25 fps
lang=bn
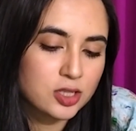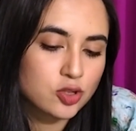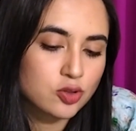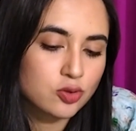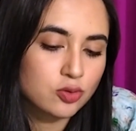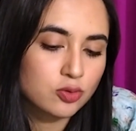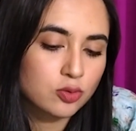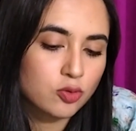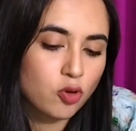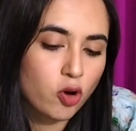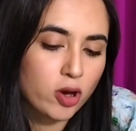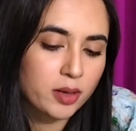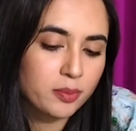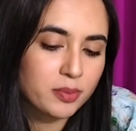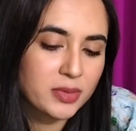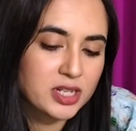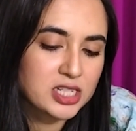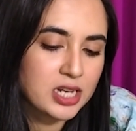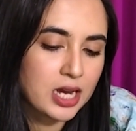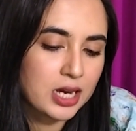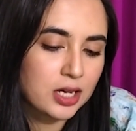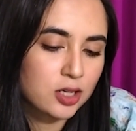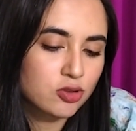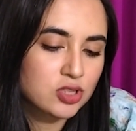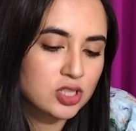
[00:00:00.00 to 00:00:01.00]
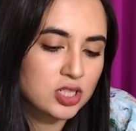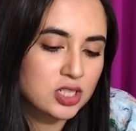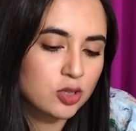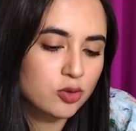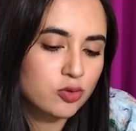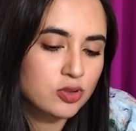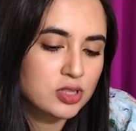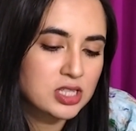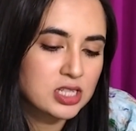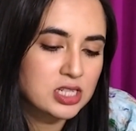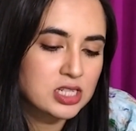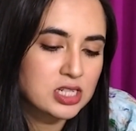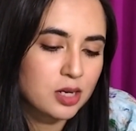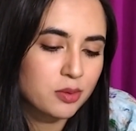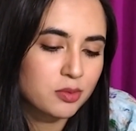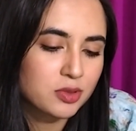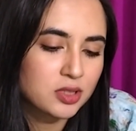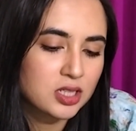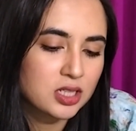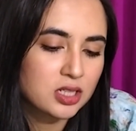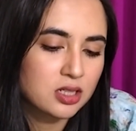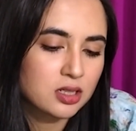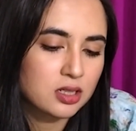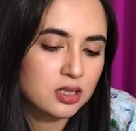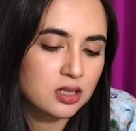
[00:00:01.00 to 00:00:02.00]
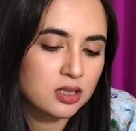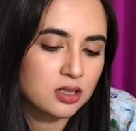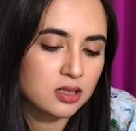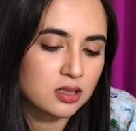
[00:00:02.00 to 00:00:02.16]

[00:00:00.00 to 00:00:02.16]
কিছু কয়েক মাস আগেও যেটা হয়েছে যে আমাদের